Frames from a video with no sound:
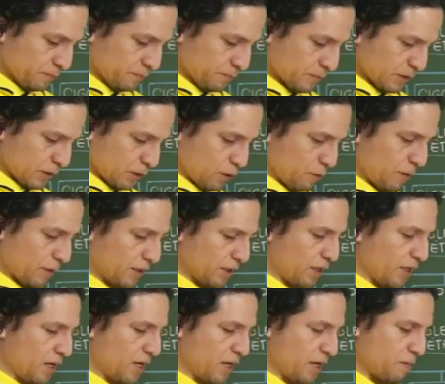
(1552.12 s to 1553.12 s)

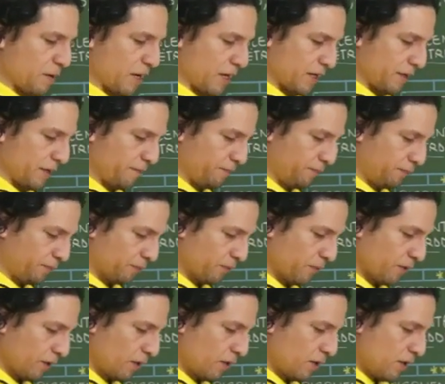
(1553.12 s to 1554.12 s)
Cromátide hermana.
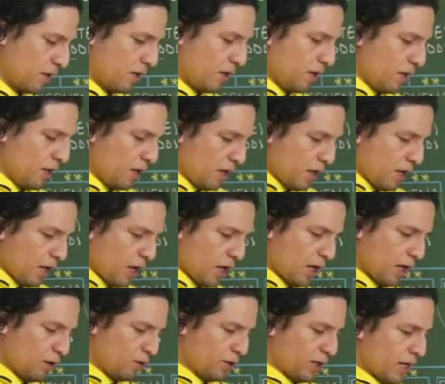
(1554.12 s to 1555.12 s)

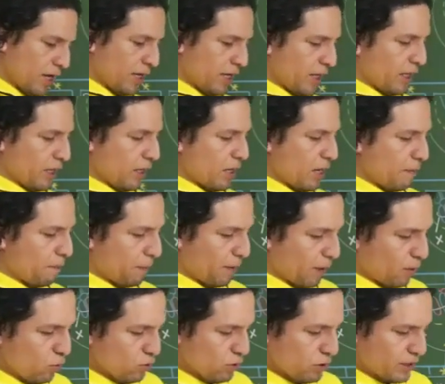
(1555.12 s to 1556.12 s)
Ahora, en la
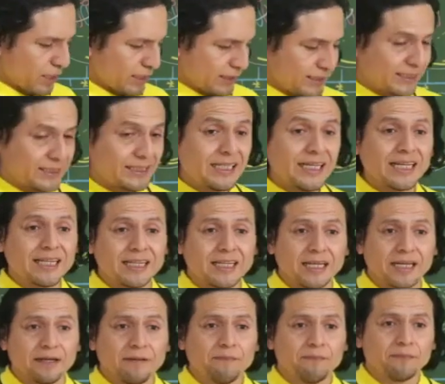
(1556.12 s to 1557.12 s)
pregunta
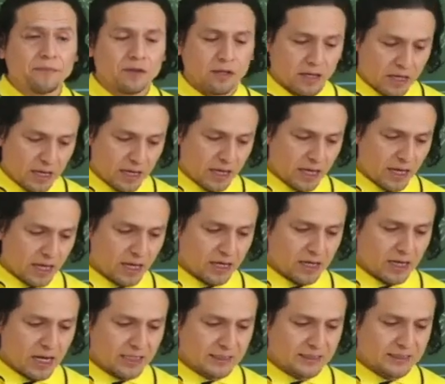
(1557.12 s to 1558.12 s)
7, en
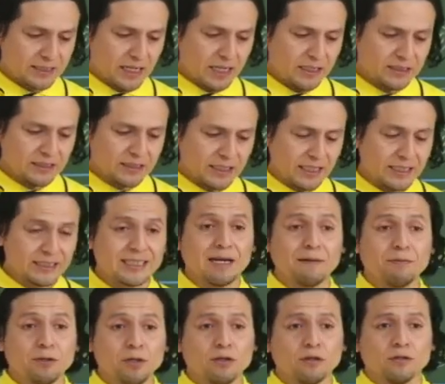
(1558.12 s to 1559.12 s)
la 6 es
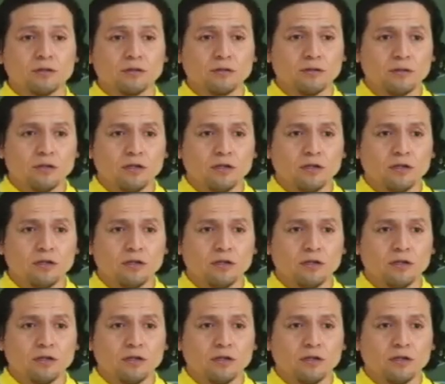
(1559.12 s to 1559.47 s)
avión.